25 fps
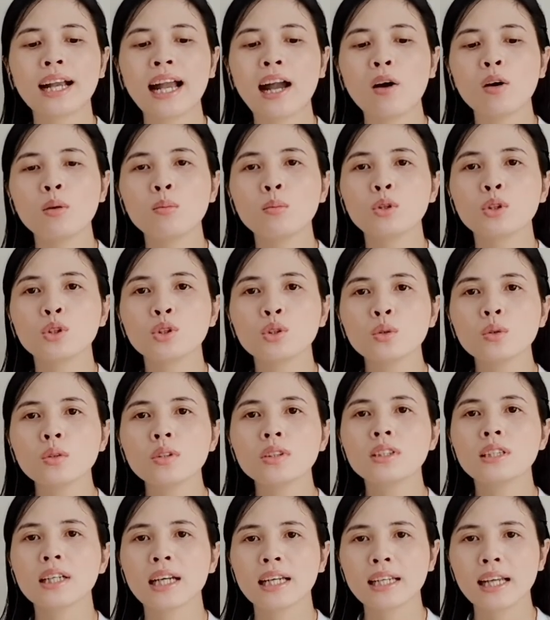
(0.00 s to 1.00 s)
cao hơn một chút
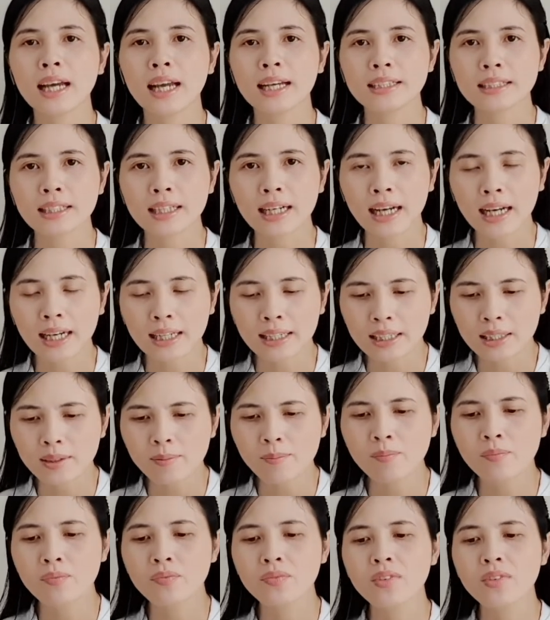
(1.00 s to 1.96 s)
như cái này chẳng hạn ấy